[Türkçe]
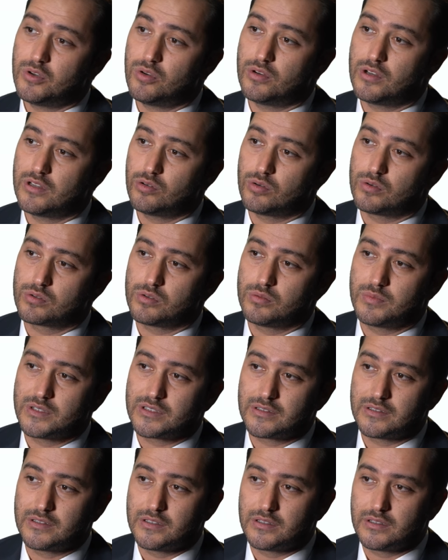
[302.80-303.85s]
bir yöne
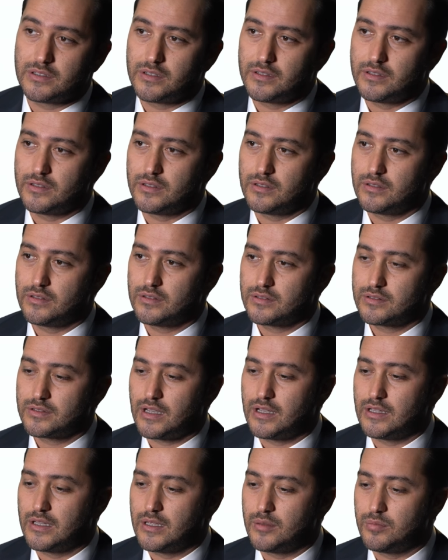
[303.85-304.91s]
doğrulmasını e,
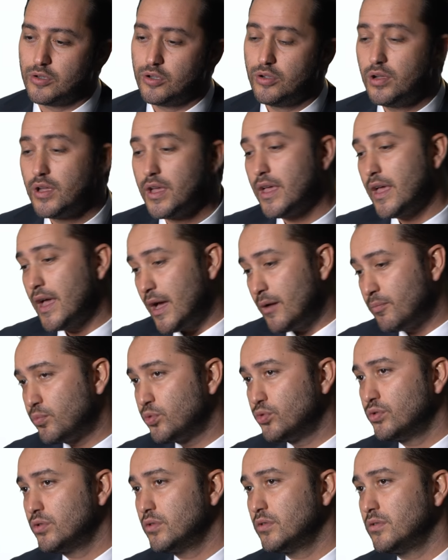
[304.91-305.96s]
sağlayabiliyor. Ha
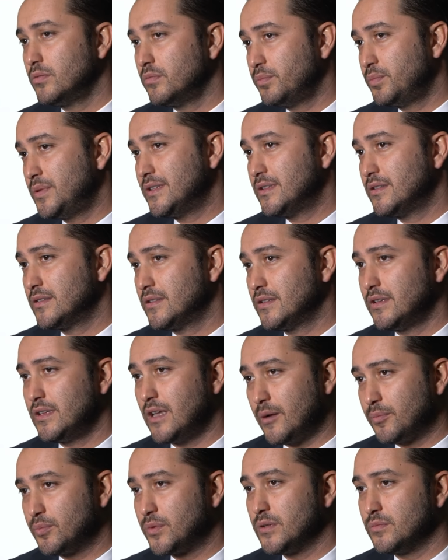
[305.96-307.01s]
bunu biz
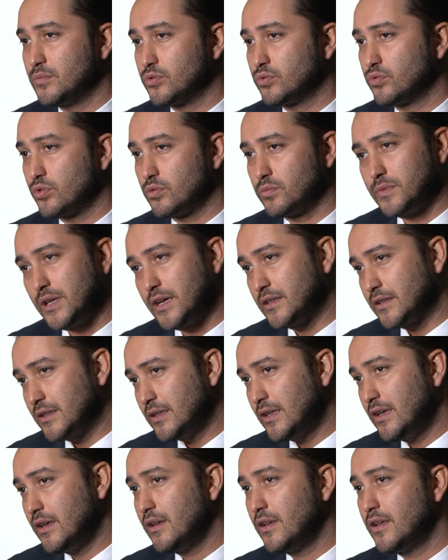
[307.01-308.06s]
yaptığımız durumlarda
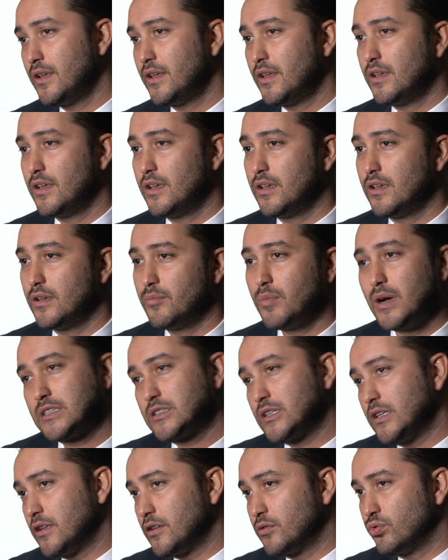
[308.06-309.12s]
da e,
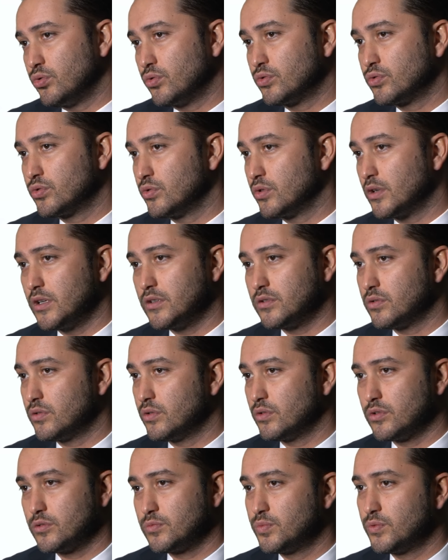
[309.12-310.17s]
başkalarının uykusunu
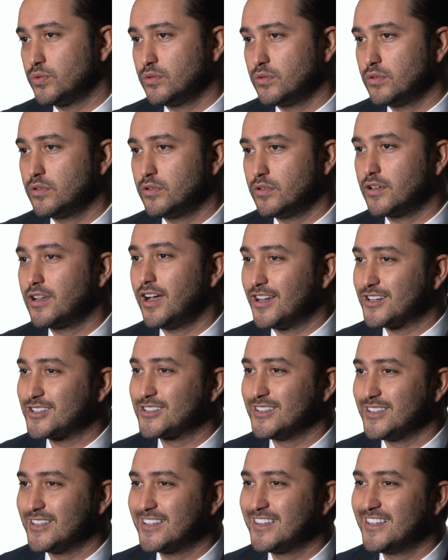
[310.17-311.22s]
kaçırıyoruz. Bu e,
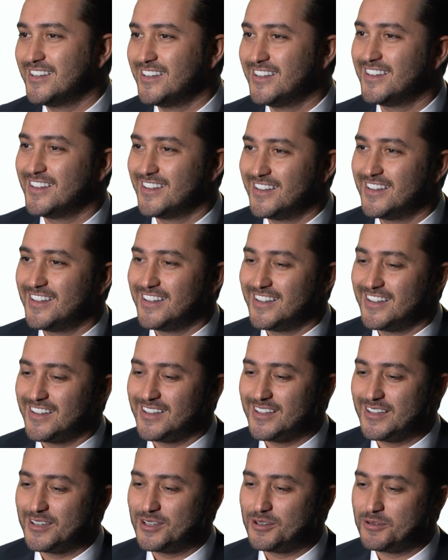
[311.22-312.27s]
karşılıklı
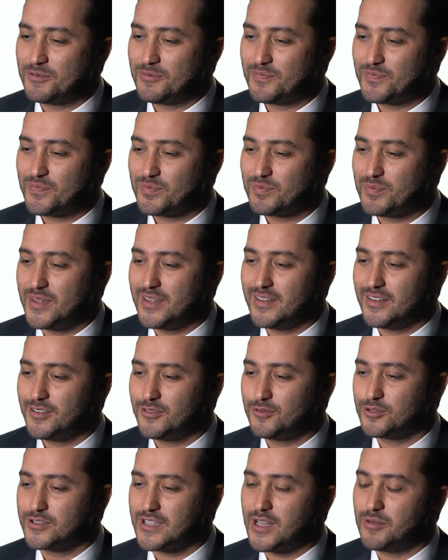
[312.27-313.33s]
e, bir
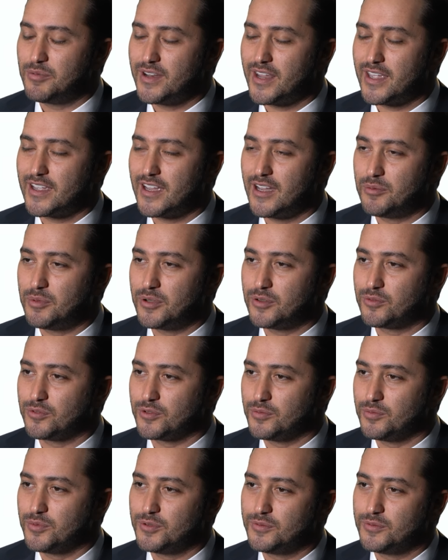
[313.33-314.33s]
güzel bir rekabet durumu.